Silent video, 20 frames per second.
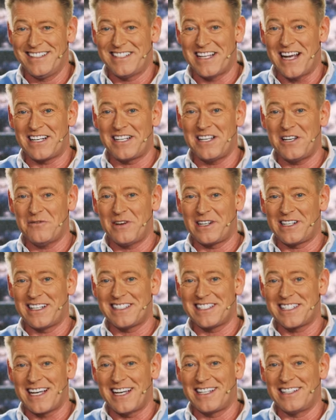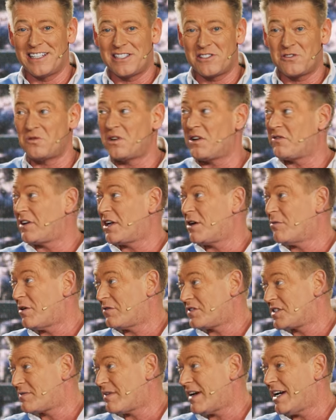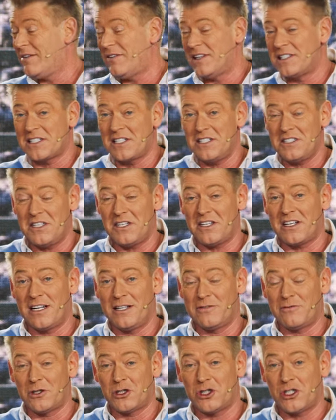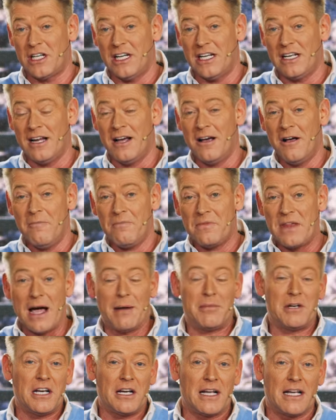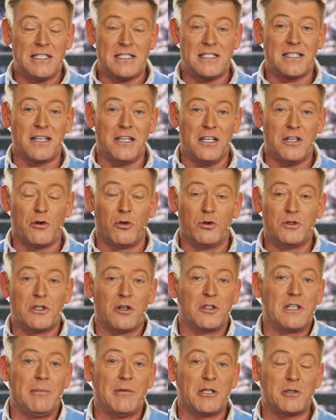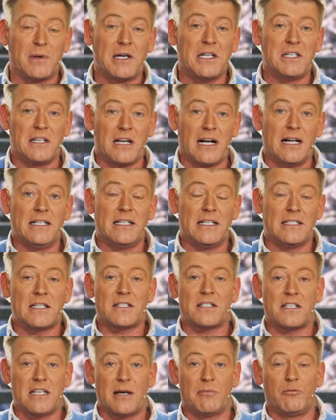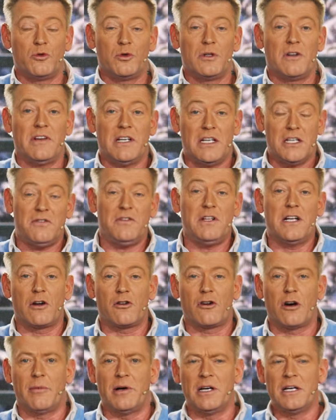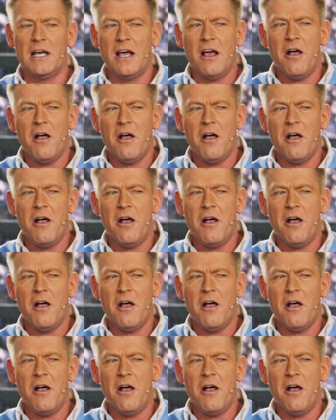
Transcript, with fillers: sage ich immer ganz gern dazu, oder vielleicht auch auf zwei, wenn es richtig kalt wird, stehen. Aber den Rest drehe ich runter und dementsprechend kalt ist es in der Bude, wenn ich wiederkomme.